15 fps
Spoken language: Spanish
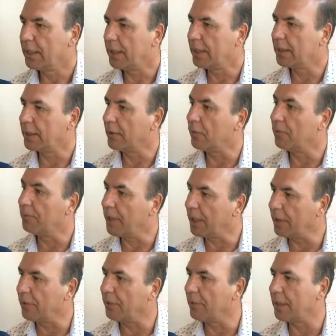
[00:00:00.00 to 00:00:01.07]
este
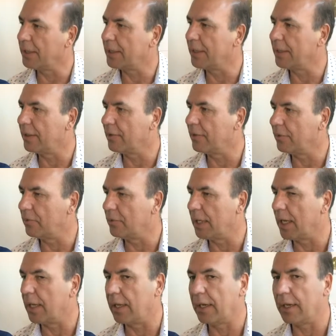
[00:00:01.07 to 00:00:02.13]
convenio va a tener
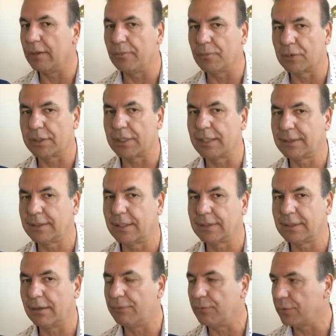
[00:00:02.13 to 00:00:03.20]
una gran importancia
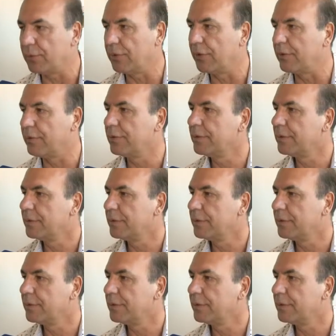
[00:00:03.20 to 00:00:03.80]
hacia el futuro,